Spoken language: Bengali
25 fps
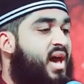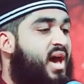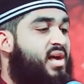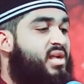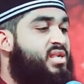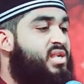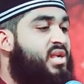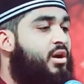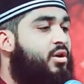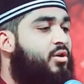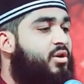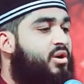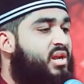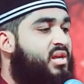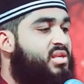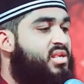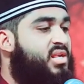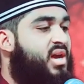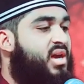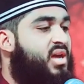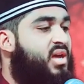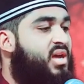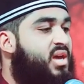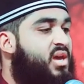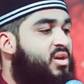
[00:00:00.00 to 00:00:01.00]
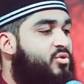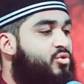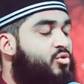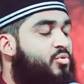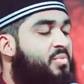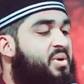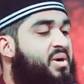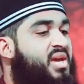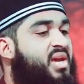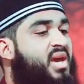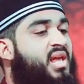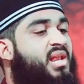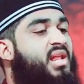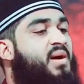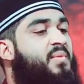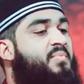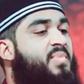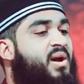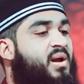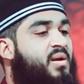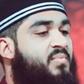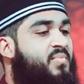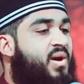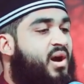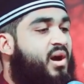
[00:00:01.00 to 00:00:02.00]
আশা করা যায় তোমাকে
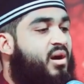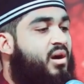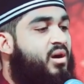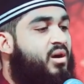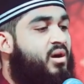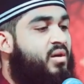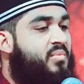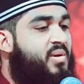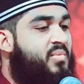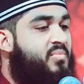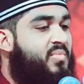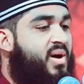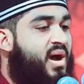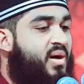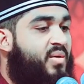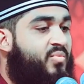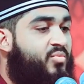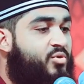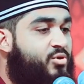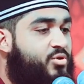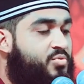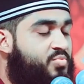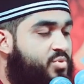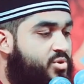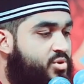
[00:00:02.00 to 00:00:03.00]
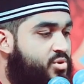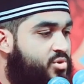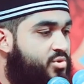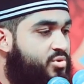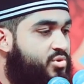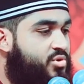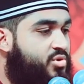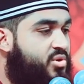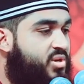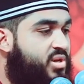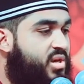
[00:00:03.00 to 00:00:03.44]
আল্লাহবাক মাকামে মাহমুদ পর্যন্ত